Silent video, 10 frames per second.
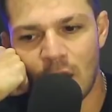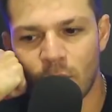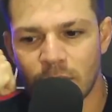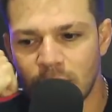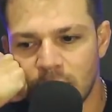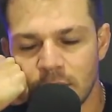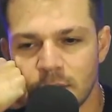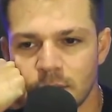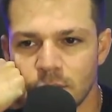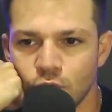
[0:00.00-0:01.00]
aqui,
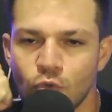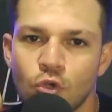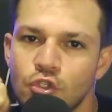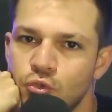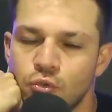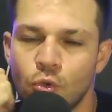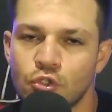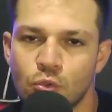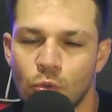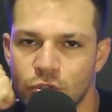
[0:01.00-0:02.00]
tudo osso,
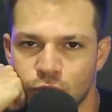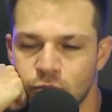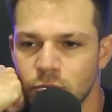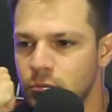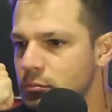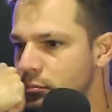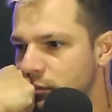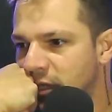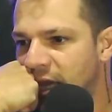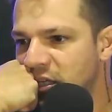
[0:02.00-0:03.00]
osso com osso.
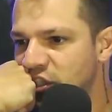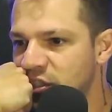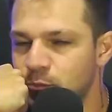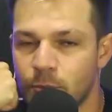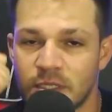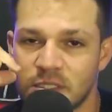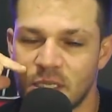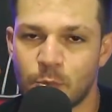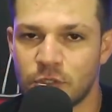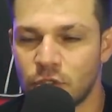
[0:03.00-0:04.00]
Dente, por mais que
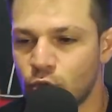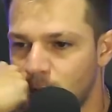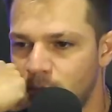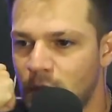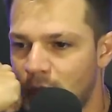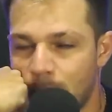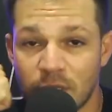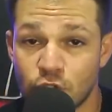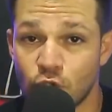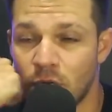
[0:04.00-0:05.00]
tenha protetor, é
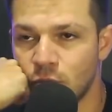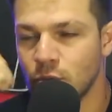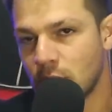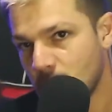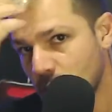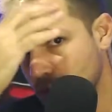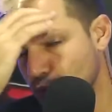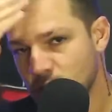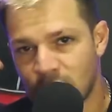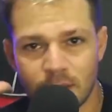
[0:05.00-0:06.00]
bem sólido.
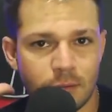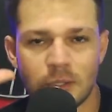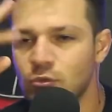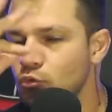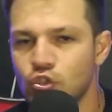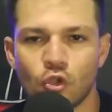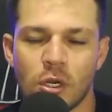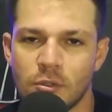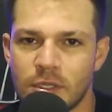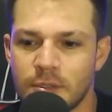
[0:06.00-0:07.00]
Tudo que tá tudo
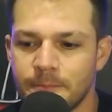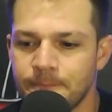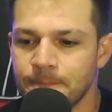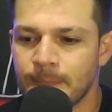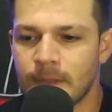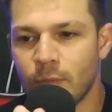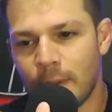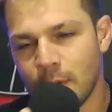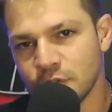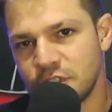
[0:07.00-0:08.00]
sólido aqui. Então a
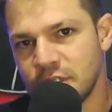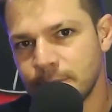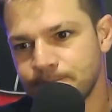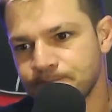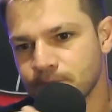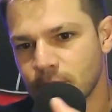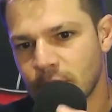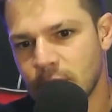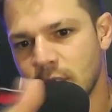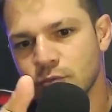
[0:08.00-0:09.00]
mãozinha
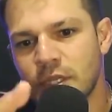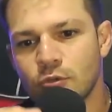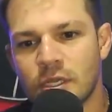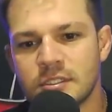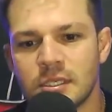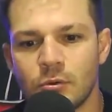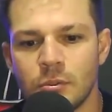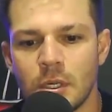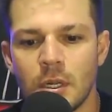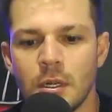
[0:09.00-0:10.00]
não tem
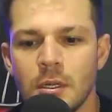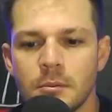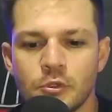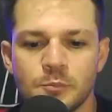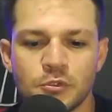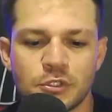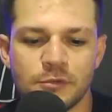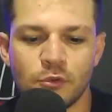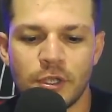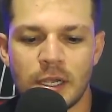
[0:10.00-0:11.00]
duração, muito
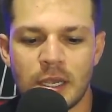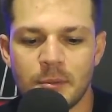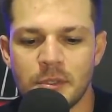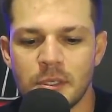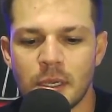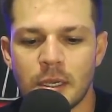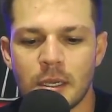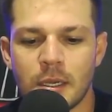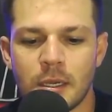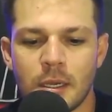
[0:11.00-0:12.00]
possível aí acabe
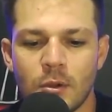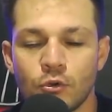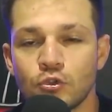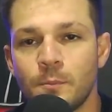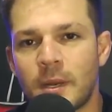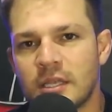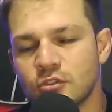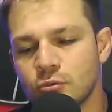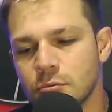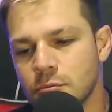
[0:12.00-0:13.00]
a, a curto
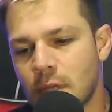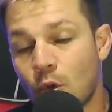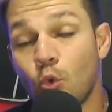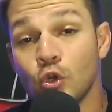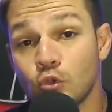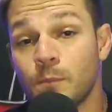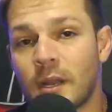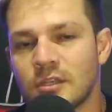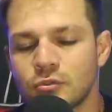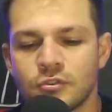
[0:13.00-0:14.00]
prazo, a curto
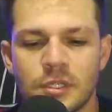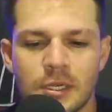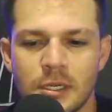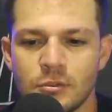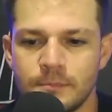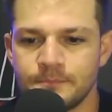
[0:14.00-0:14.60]
prazo estragando